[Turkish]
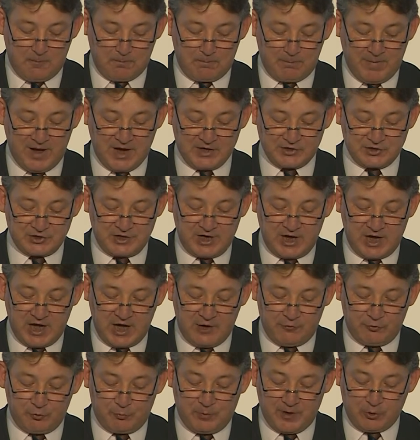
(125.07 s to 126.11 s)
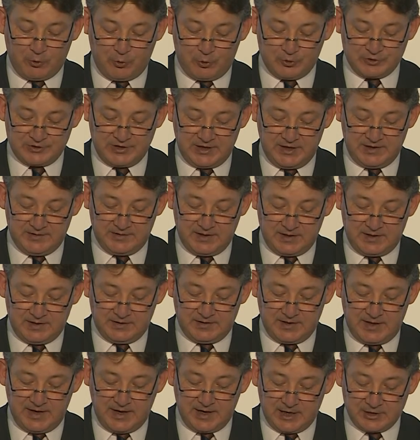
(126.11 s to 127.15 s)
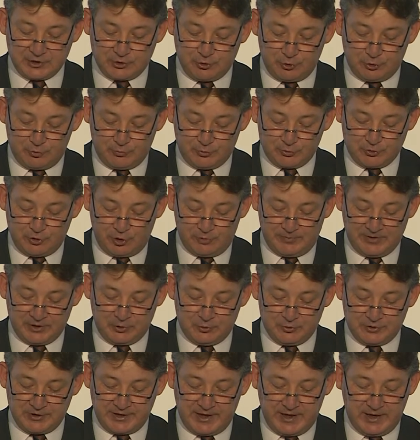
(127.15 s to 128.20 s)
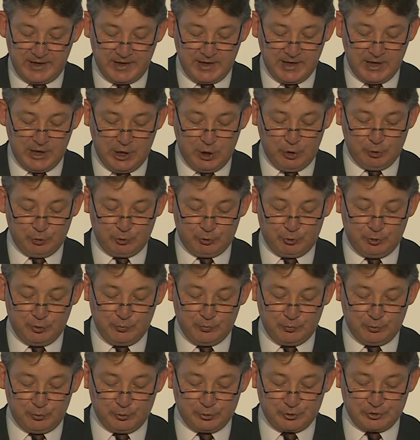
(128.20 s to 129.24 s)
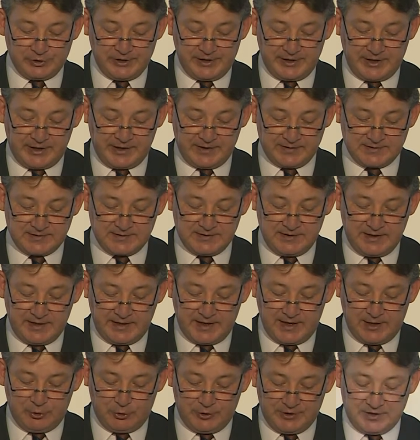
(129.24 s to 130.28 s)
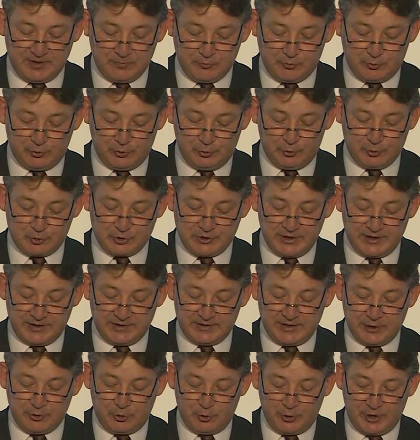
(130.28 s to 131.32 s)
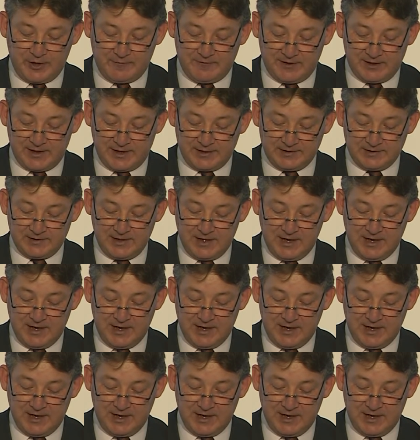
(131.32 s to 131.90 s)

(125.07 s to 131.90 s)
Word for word: Başta Avrupa Konseyi'ndeki delegasyonumuz olmak üzere tüm uluslararası yerel yönetim kuruluşlarında görev alan